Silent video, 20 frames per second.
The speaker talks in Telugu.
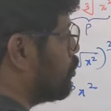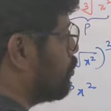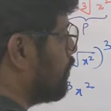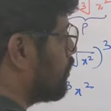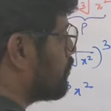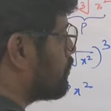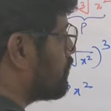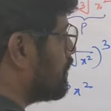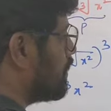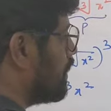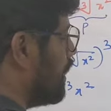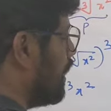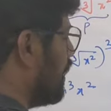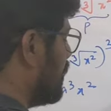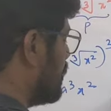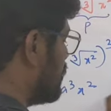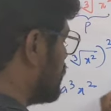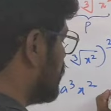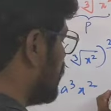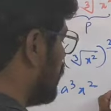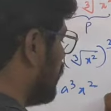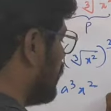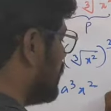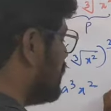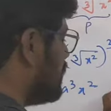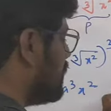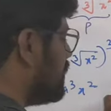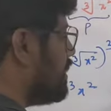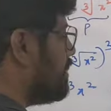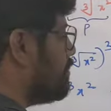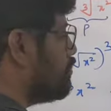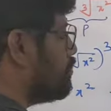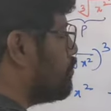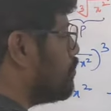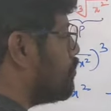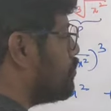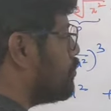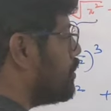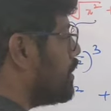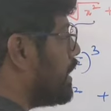సి క్యూబ్ అవుతుంది సో ఈ
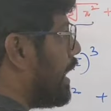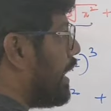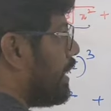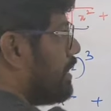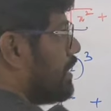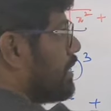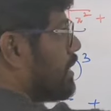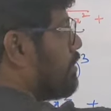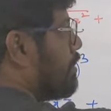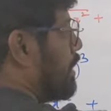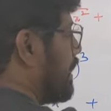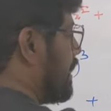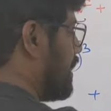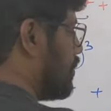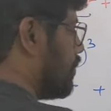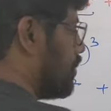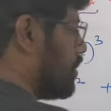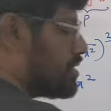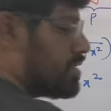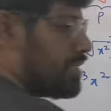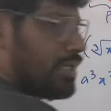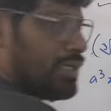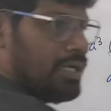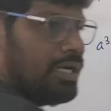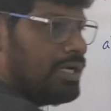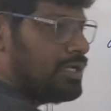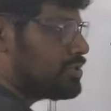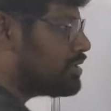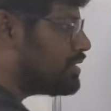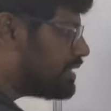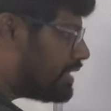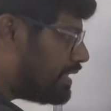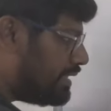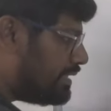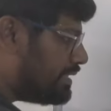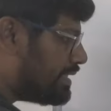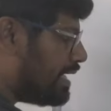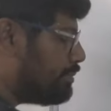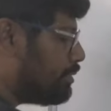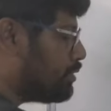మూడే ఇక్కడ మనకి ఇక్కడ వచ్చింది సో
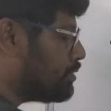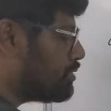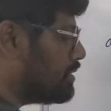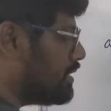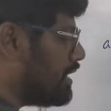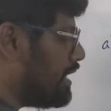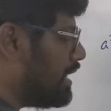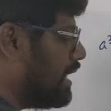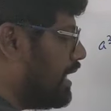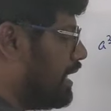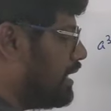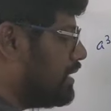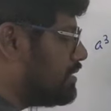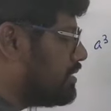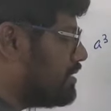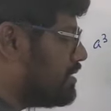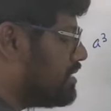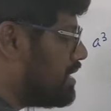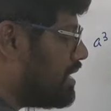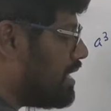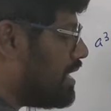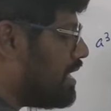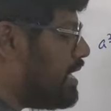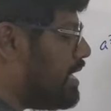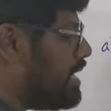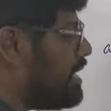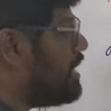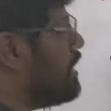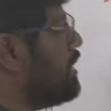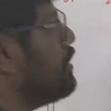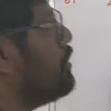దీని ఇది ఏమవుతుంది త్రీ